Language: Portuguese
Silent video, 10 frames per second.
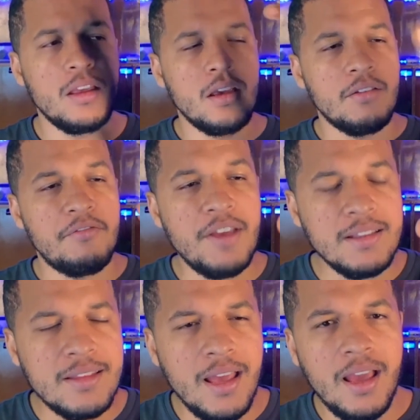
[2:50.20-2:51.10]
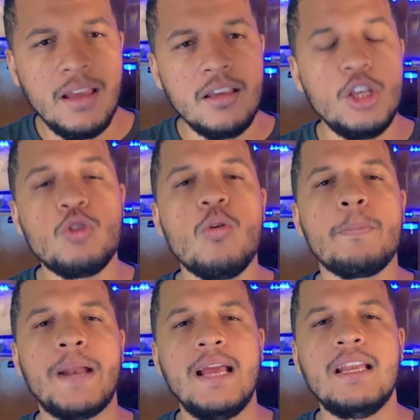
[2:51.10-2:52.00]
vender e
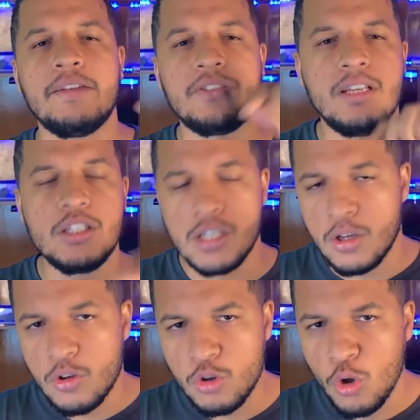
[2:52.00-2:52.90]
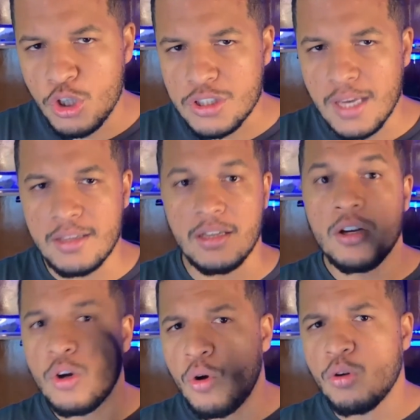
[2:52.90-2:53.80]
comprar NFTs no Instagram.
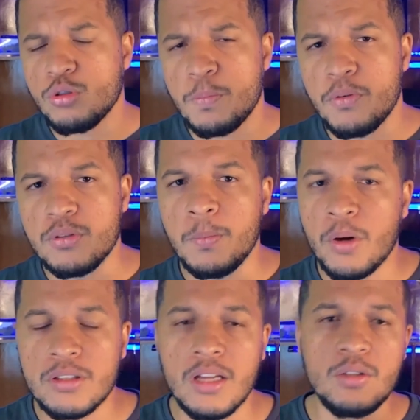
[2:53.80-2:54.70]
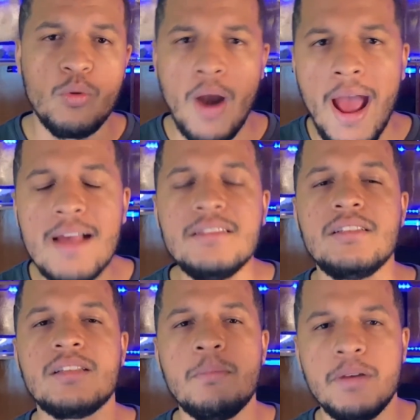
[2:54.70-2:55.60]
Outro ponto importante, o Reddit
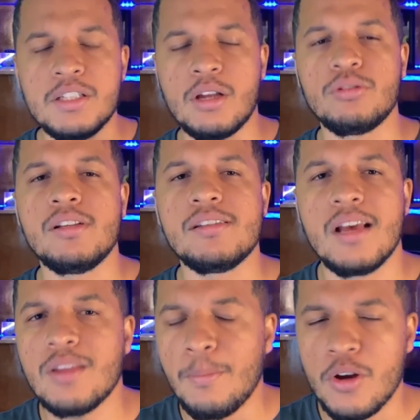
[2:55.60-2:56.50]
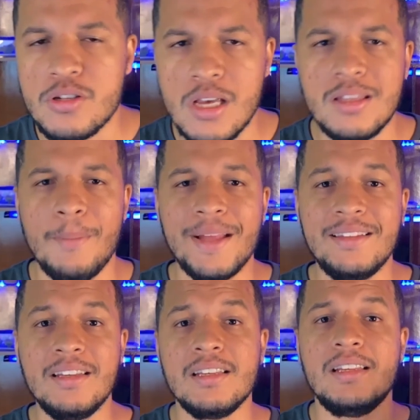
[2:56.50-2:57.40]
também está utilizando a blockchain da
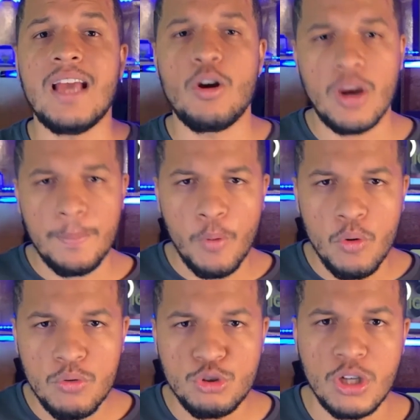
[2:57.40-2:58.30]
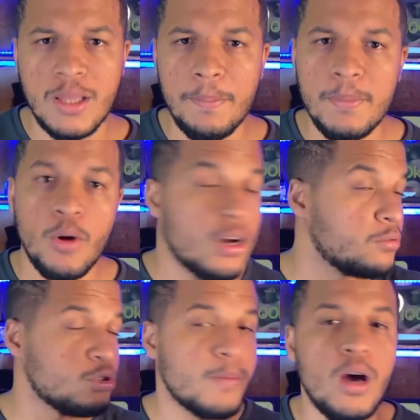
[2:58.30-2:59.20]
Matic e agora há pouco o JP Morgan, um
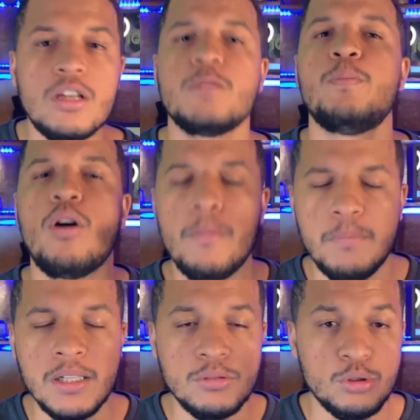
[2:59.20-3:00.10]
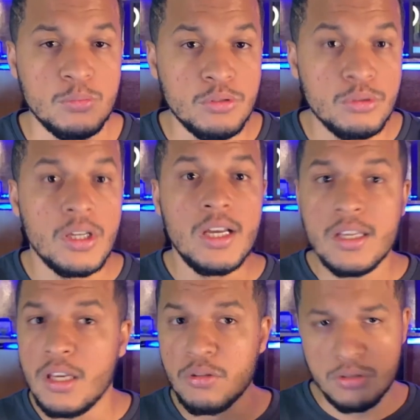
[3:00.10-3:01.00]
dos maiores bancos do mundo,
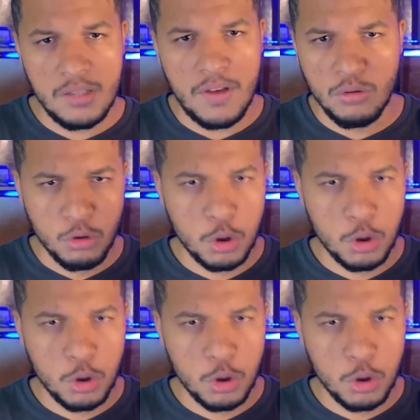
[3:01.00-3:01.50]
que inclusive é um dos